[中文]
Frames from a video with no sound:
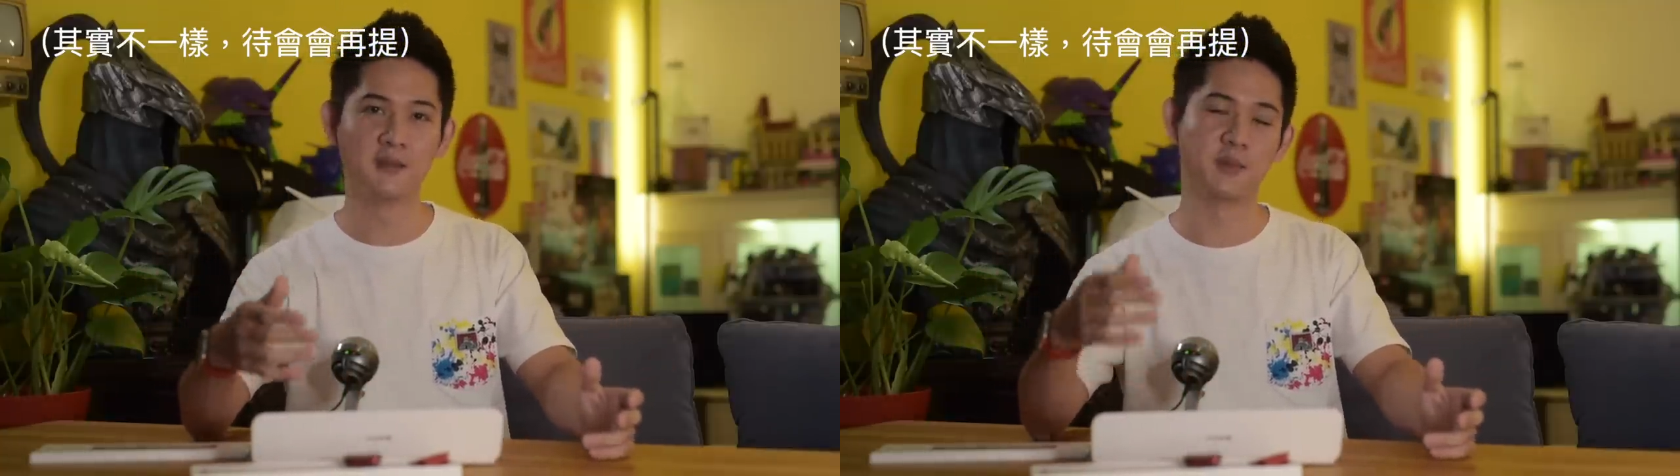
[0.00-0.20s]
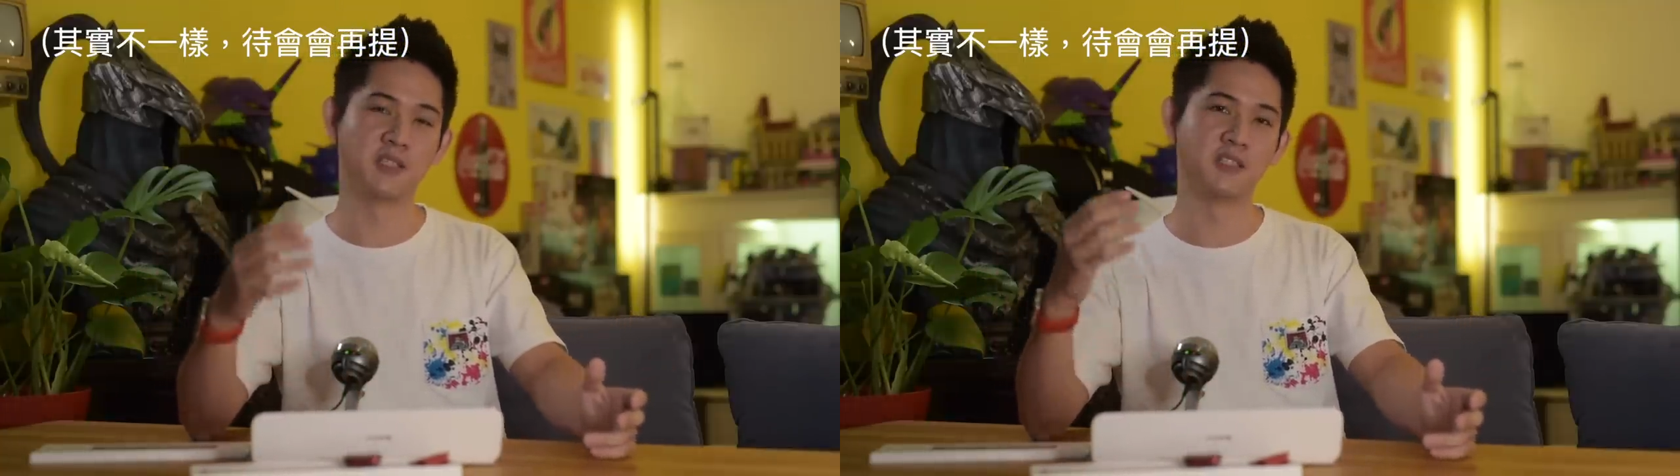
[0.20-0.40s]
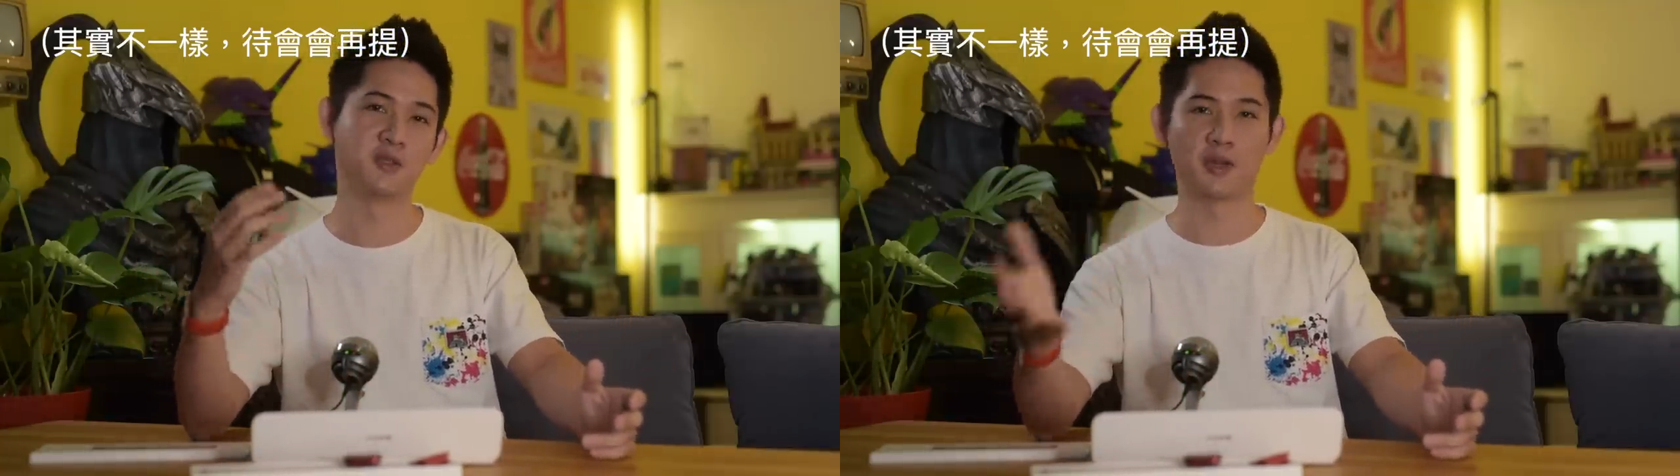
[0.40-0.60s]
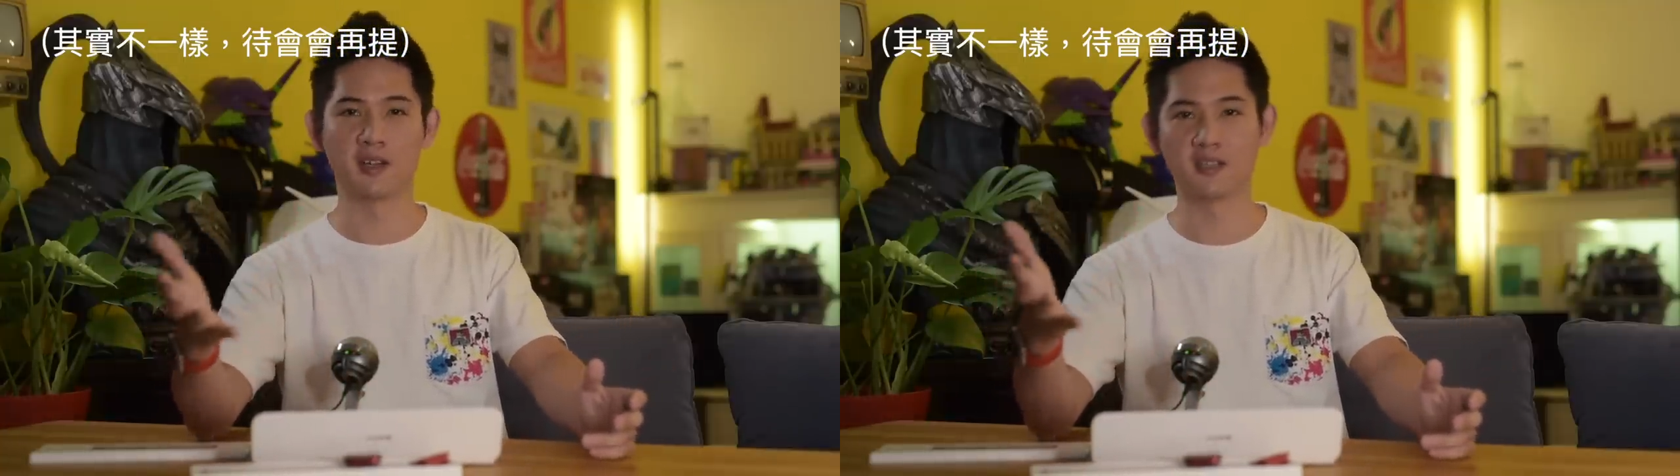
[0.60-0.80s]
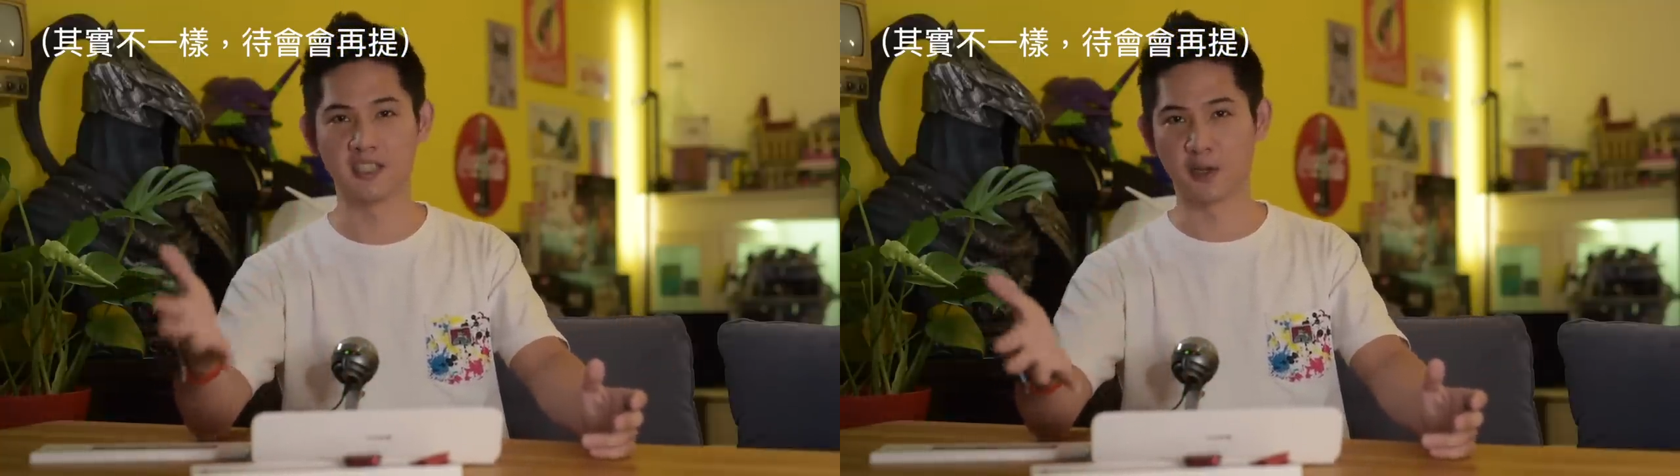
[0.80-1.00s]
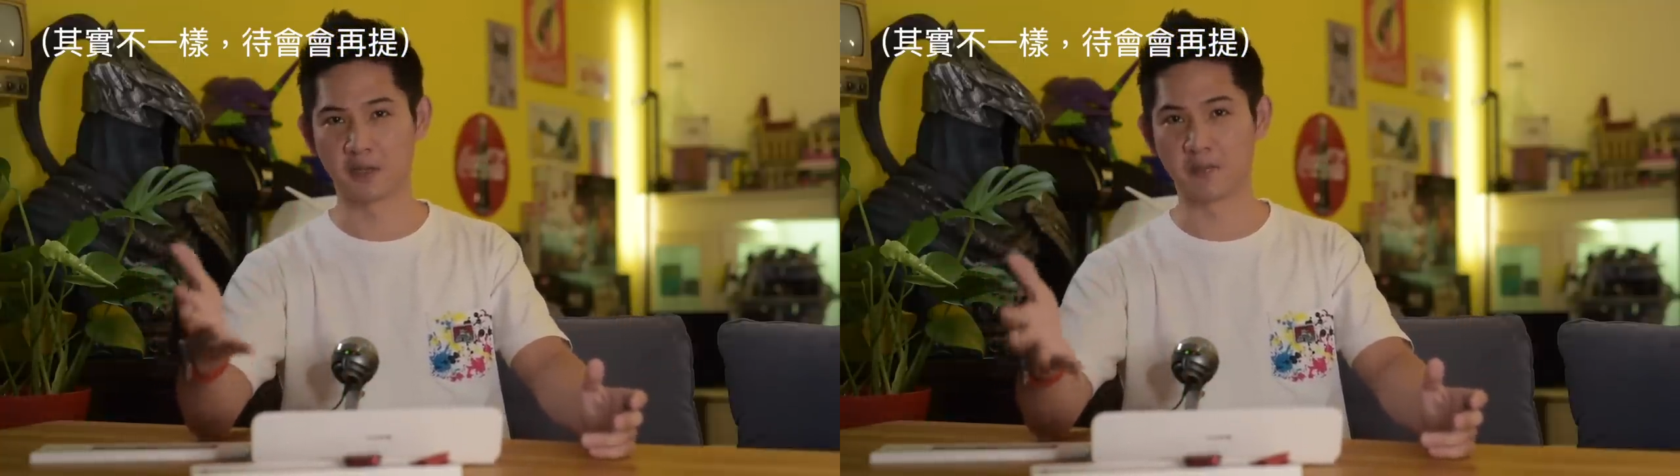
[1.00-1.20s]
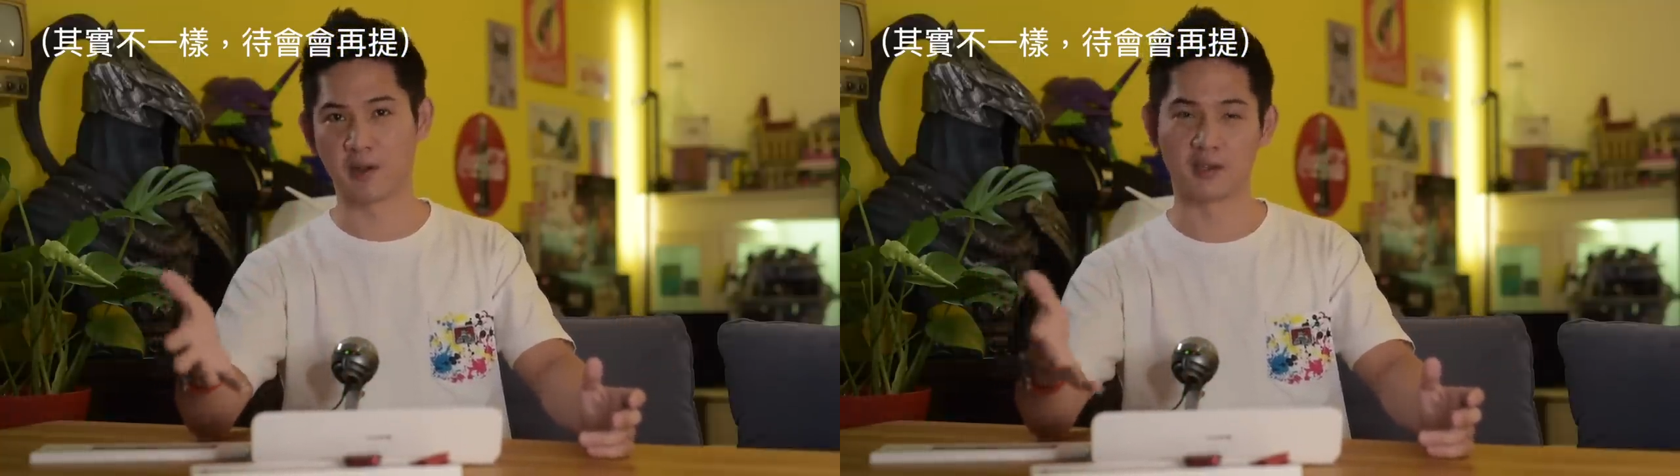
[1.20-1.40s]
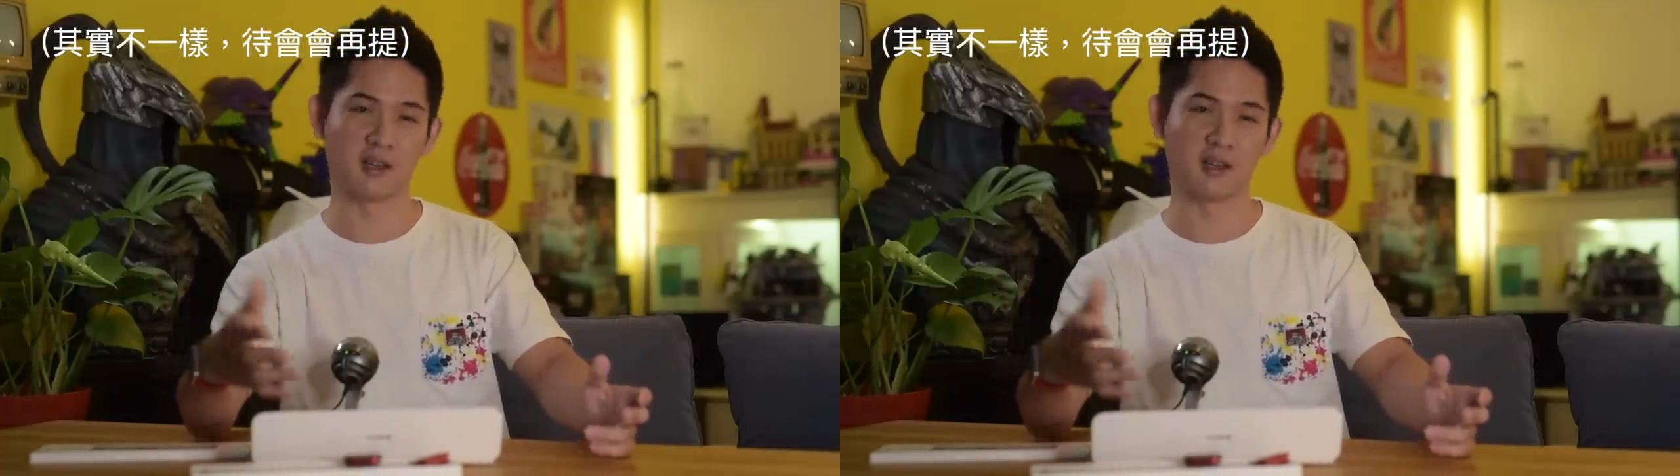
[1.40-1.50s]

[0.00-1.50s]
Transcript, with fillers: 毕竟你选到喜欢的表